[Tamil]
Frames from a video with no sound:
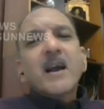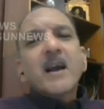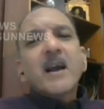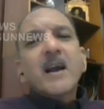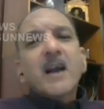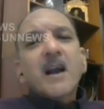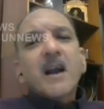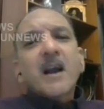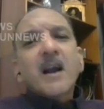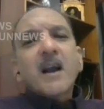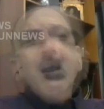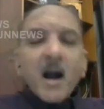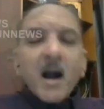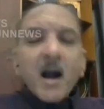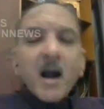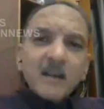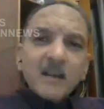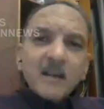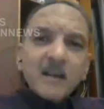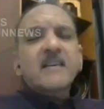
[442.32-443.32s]
காங்கிரஸ்
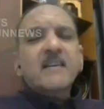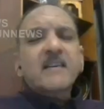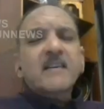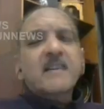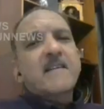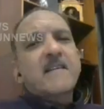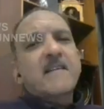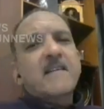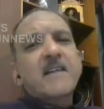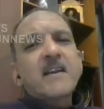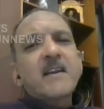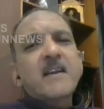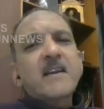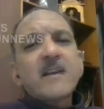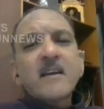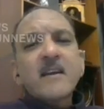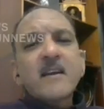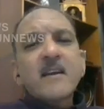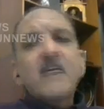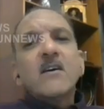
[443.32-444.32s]
கட்சி
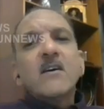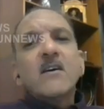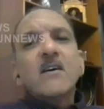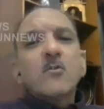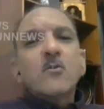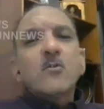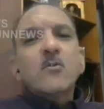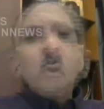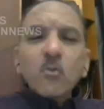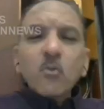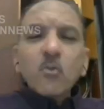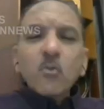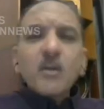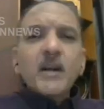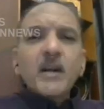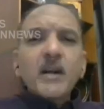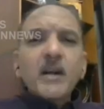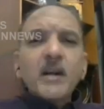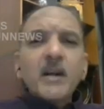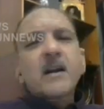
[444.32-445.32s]
நூறு
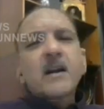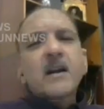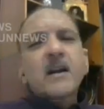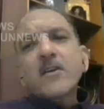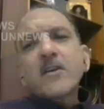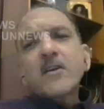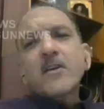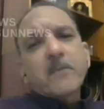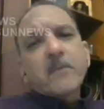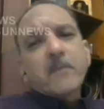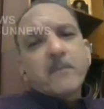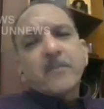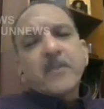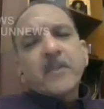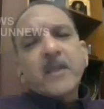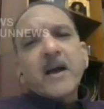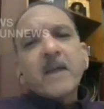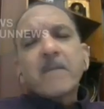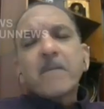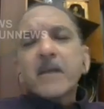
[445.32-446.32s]
இடங்களில் வெற்றி பெறும்
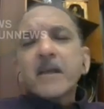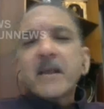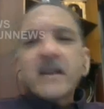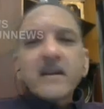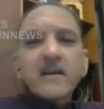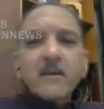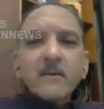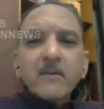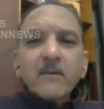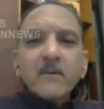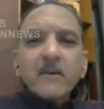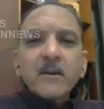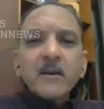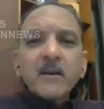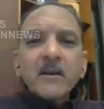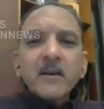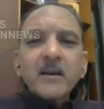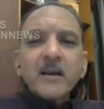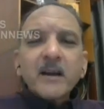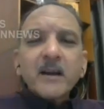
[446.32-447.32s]
அப்படின்னு ஒரு
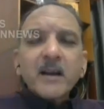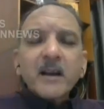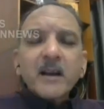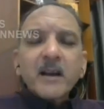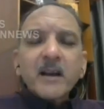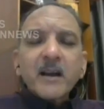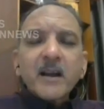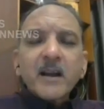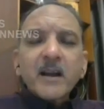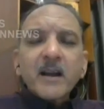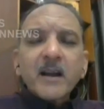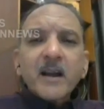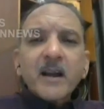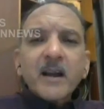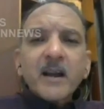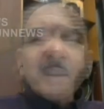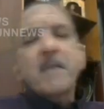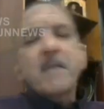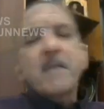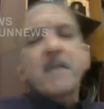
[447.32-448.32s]

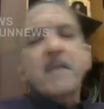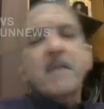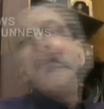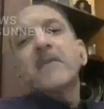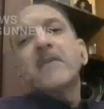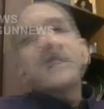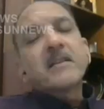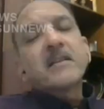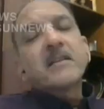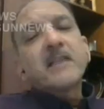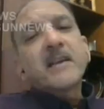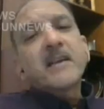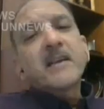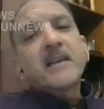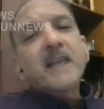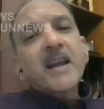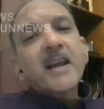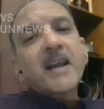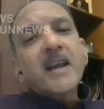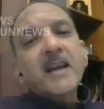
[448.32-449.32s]
கணிப்பு வருது எதுல
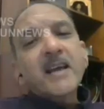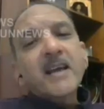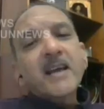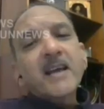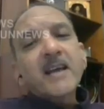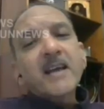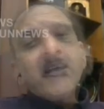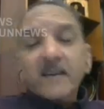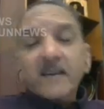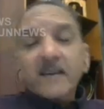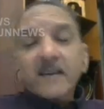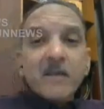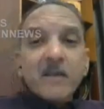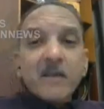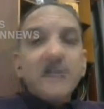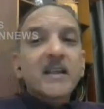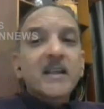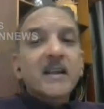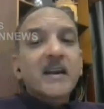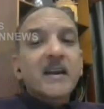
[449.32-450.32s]
சட்டப்பேரவை
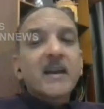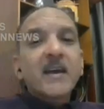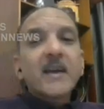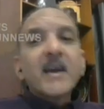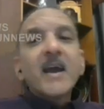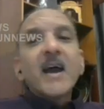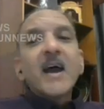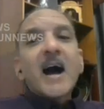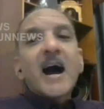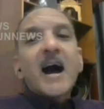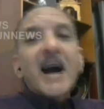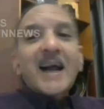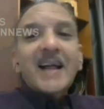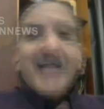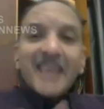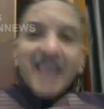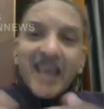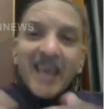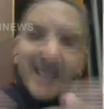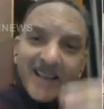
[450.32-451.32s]
தேர்தல்ல
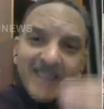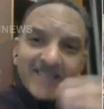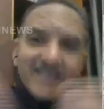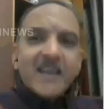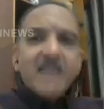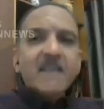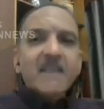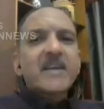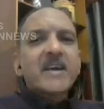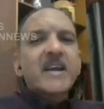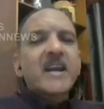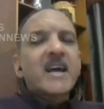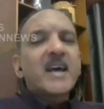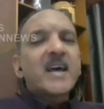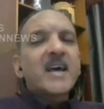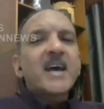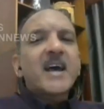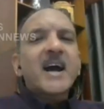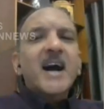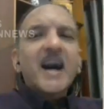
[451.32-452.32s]
அதே சர்வேல
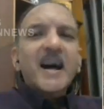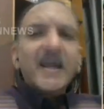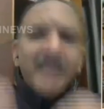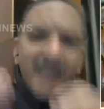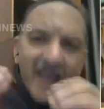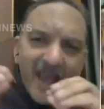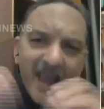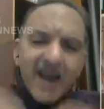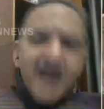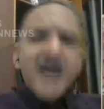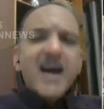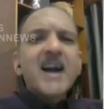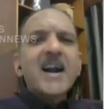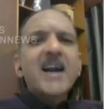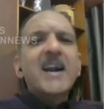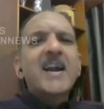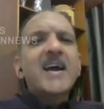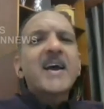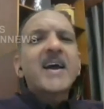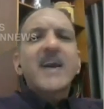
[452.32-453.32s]
அதே
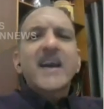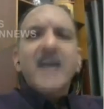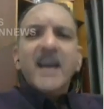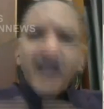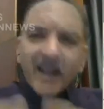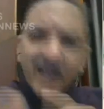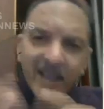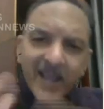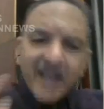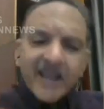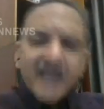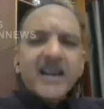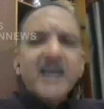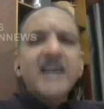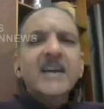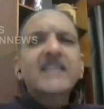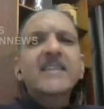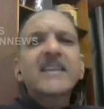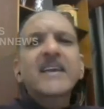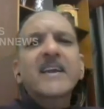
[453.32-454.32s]
நாள்ல கேட்கிற
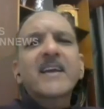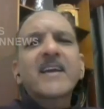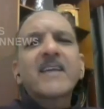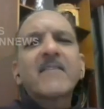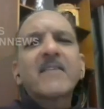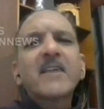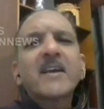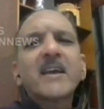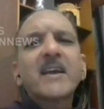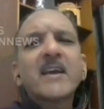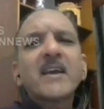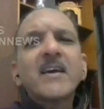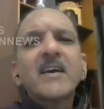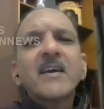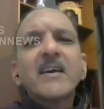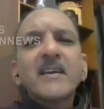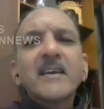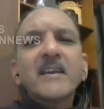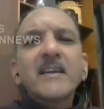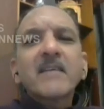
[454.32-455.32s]
அடுத்த கேள்வி
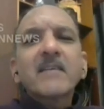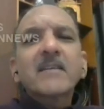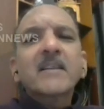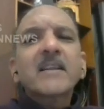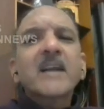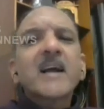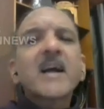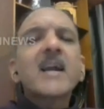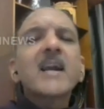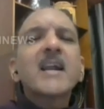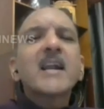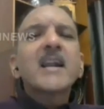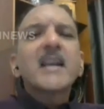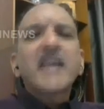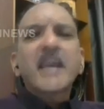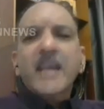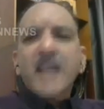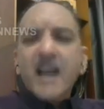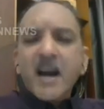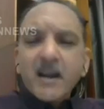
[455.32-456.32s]
இருபத்தி நாலுல
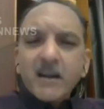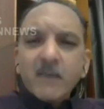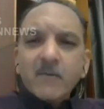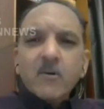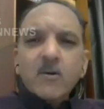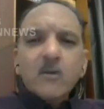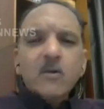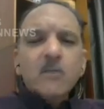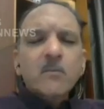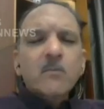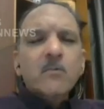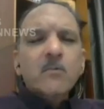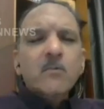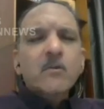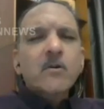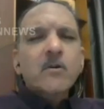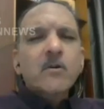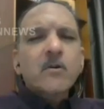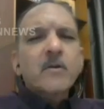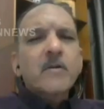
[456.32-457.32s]
நீங்க யாருக்கு ஓட்டு
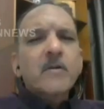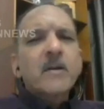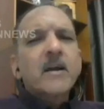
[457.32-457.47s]
போடுவீங்க